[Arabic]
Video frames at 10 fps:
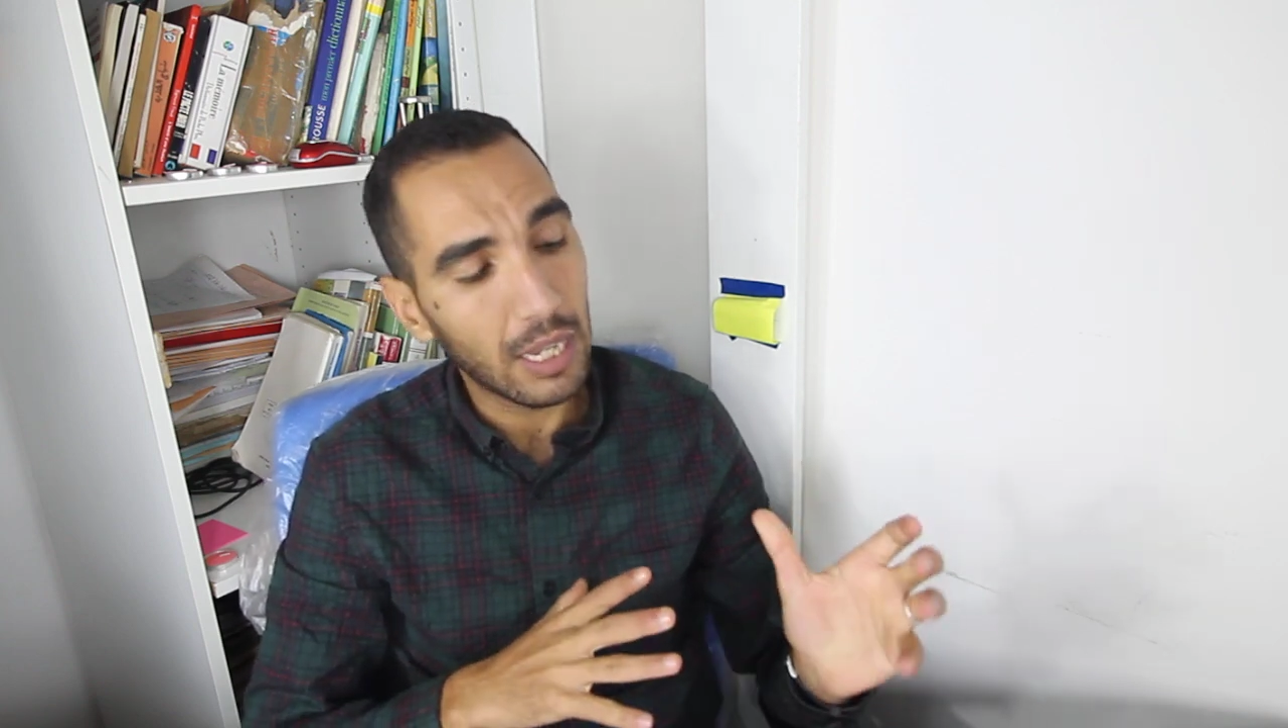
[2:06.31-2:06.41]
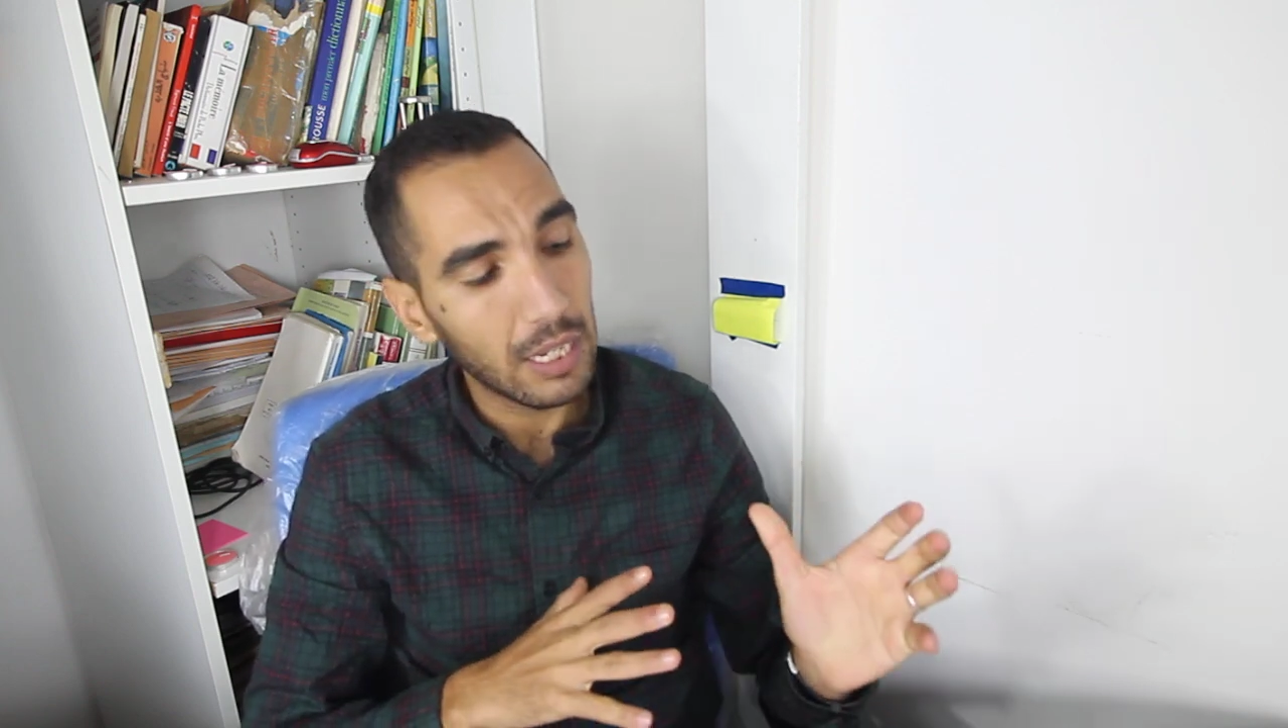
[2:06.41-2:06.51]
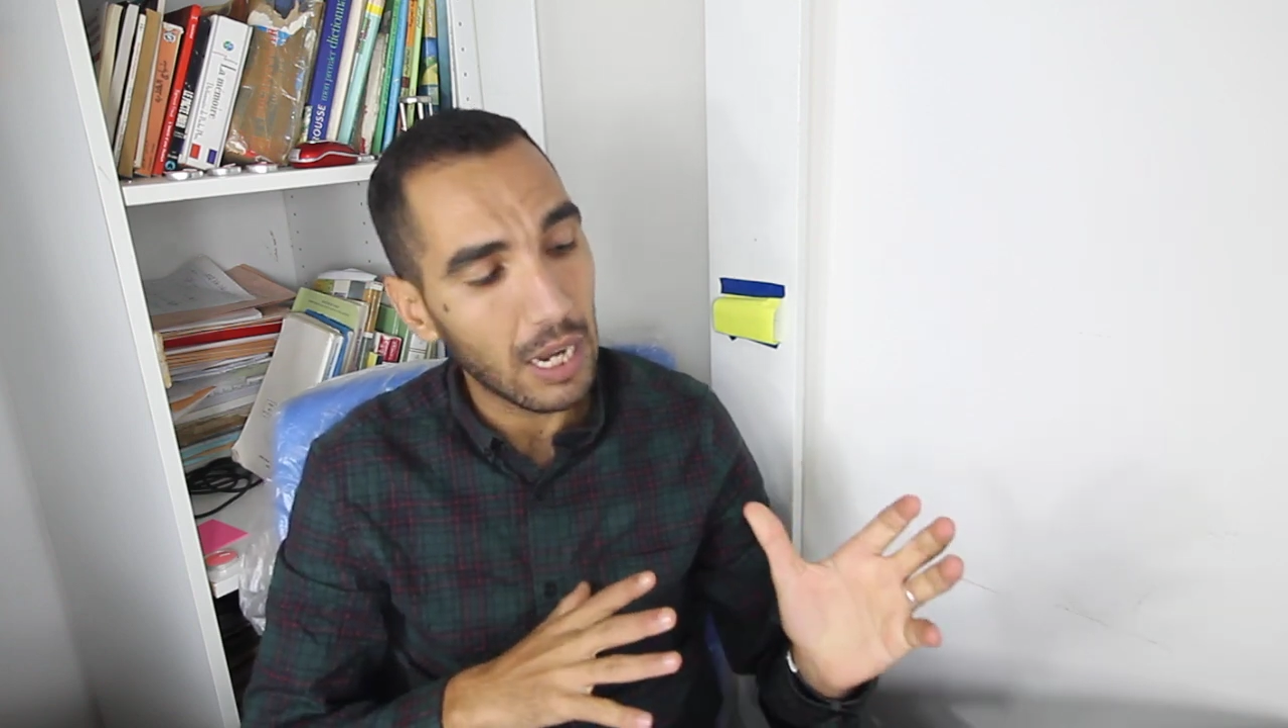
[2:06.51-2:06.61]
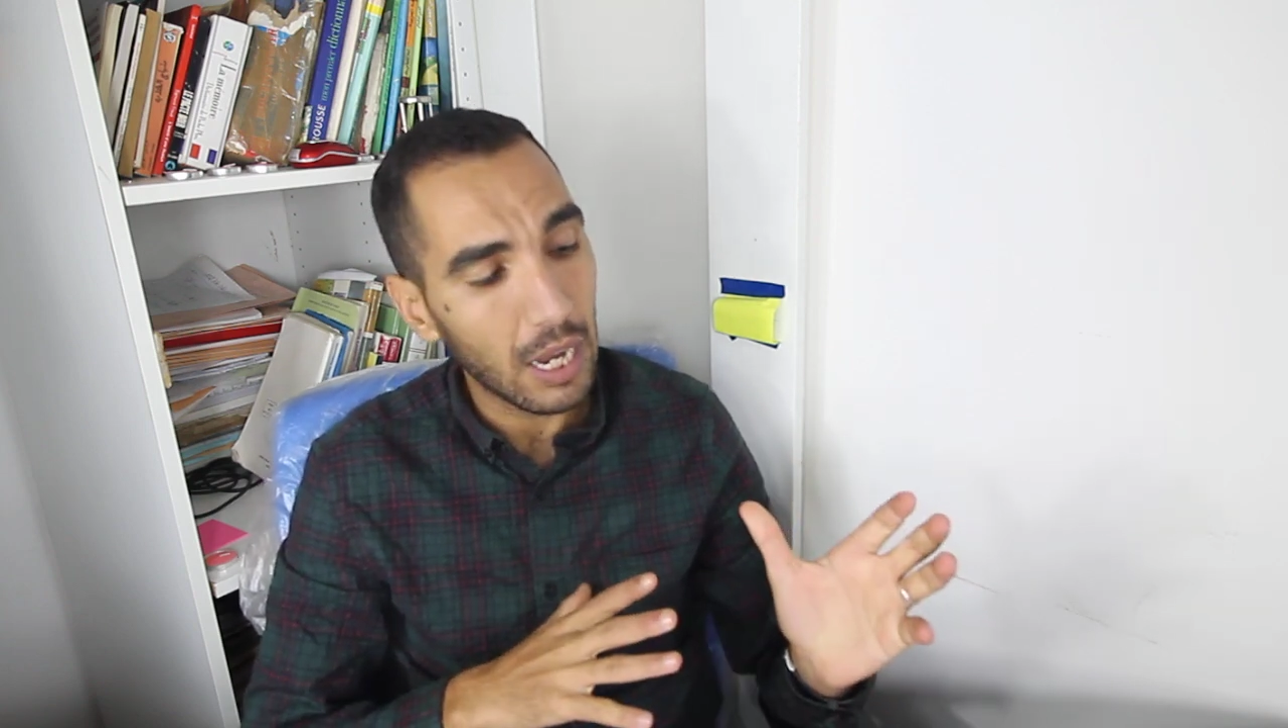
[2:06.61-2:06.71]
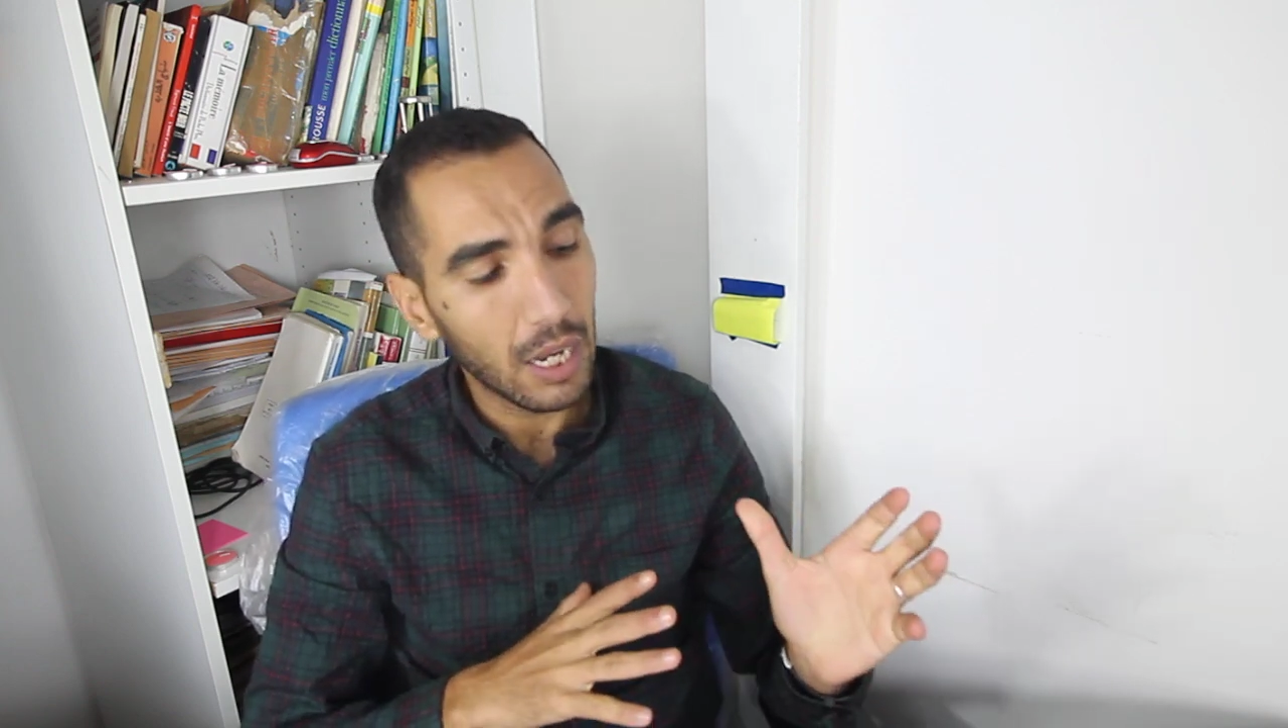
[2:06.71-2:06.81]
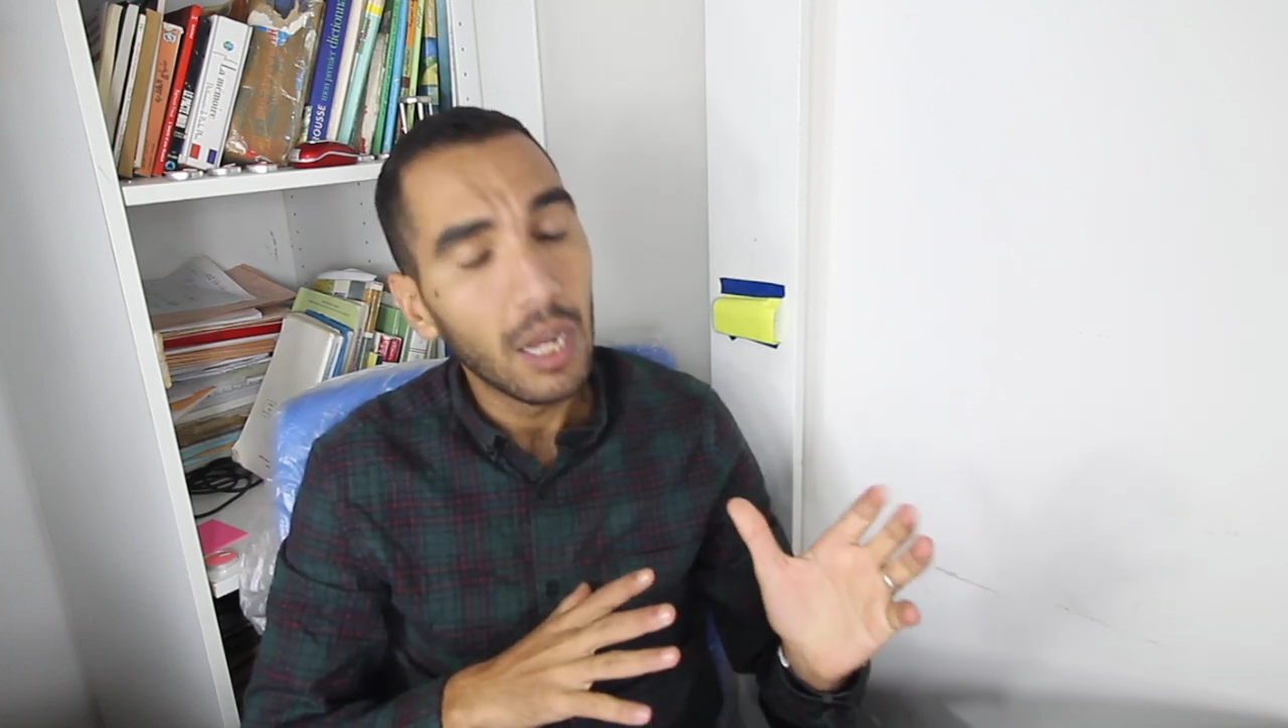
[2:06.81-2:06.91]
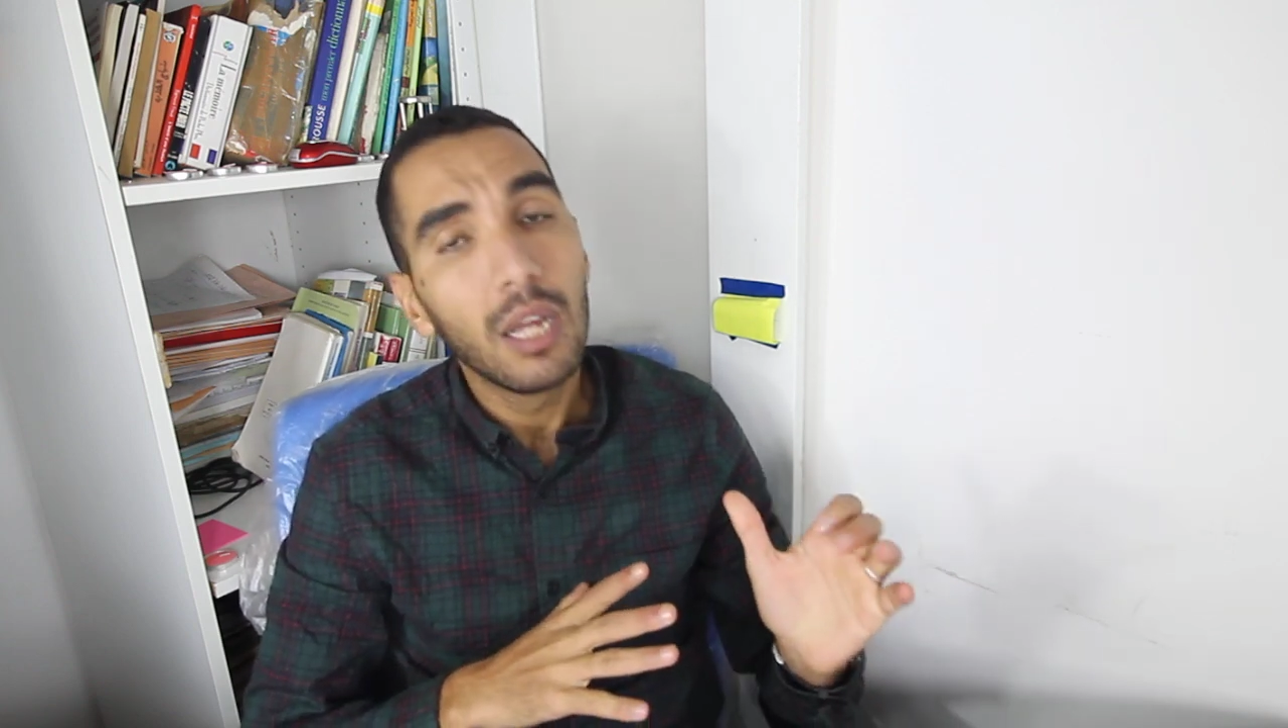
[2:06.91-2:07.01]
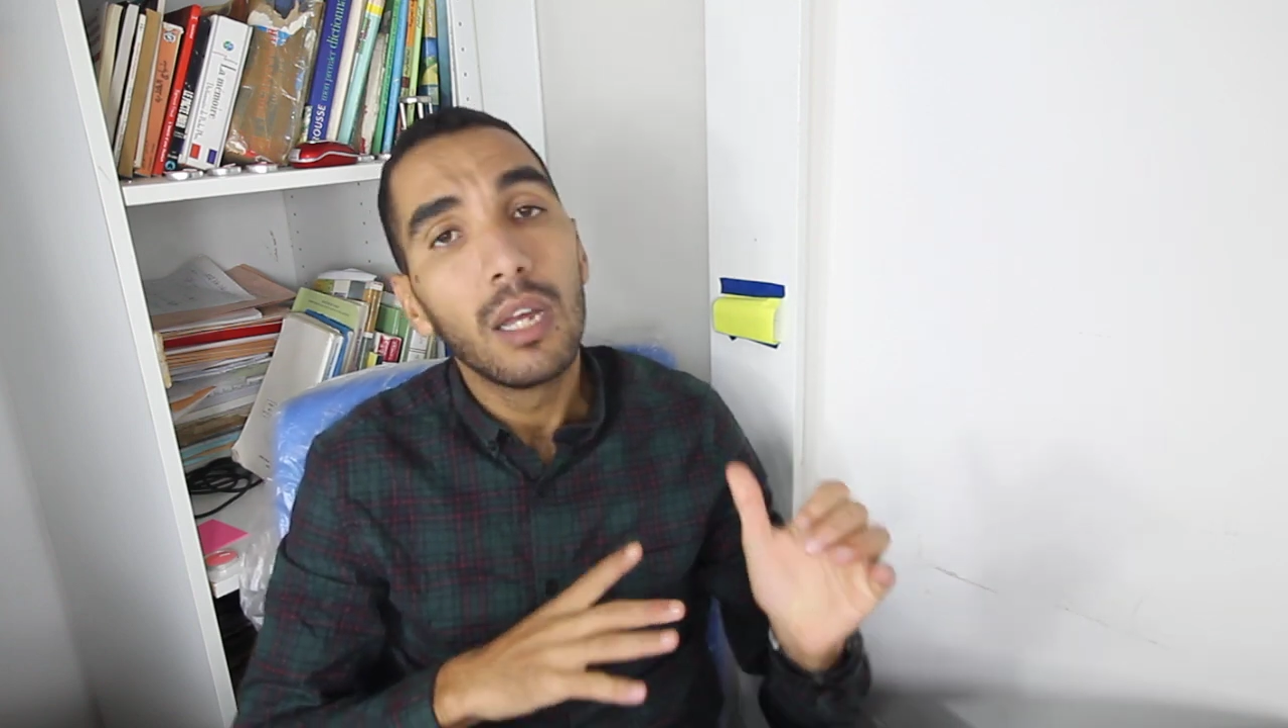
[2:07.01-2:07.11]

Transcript: كاينه